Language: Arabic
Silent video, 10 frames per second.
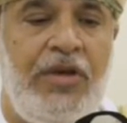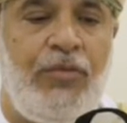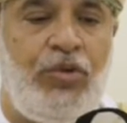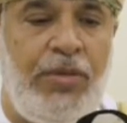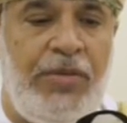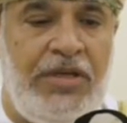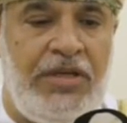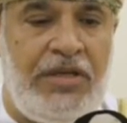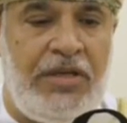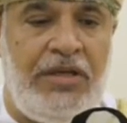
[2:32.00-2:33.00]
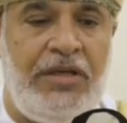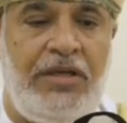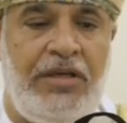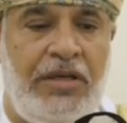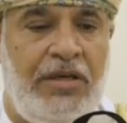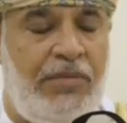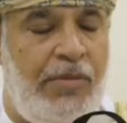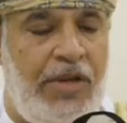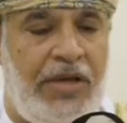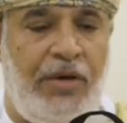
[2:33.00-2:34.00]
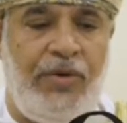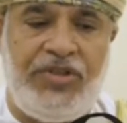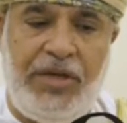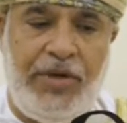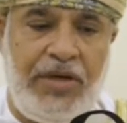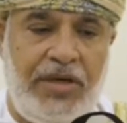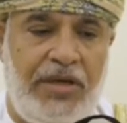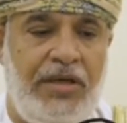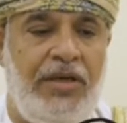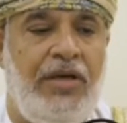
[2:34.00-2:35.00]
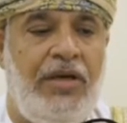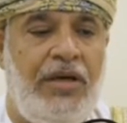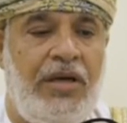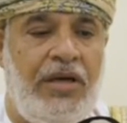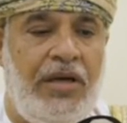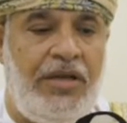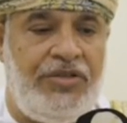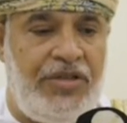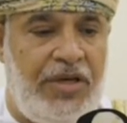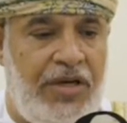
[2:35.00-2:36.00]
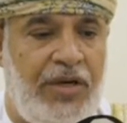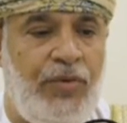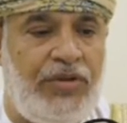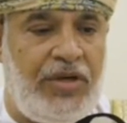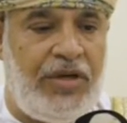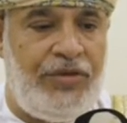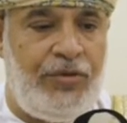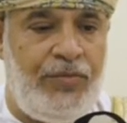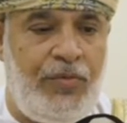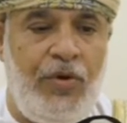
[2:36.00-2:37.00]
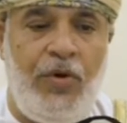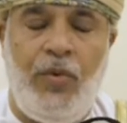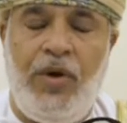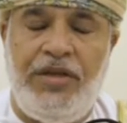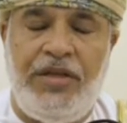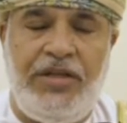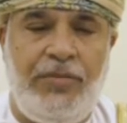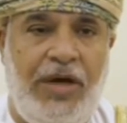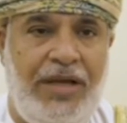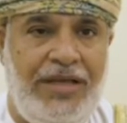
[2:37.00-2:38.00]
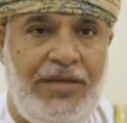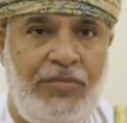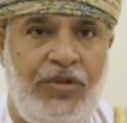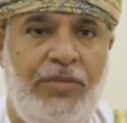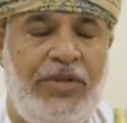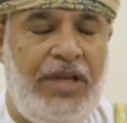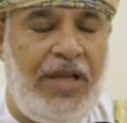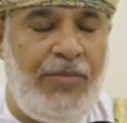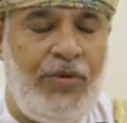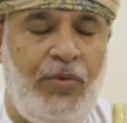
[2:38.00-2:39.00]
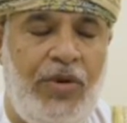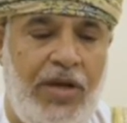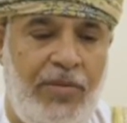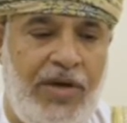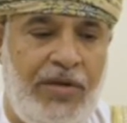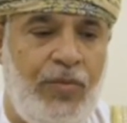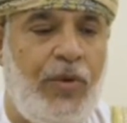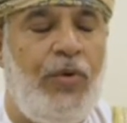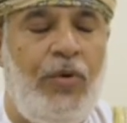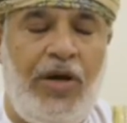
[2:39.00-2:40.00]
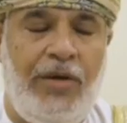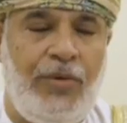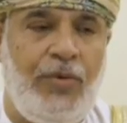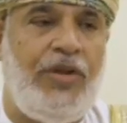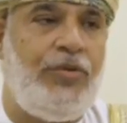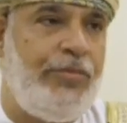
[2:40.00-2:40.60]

متمنين للمملكة وشعبها آه، الازدهار والتقدم وأن يديم عليهم نعمة الأمن والأمان وكل عام وأنتم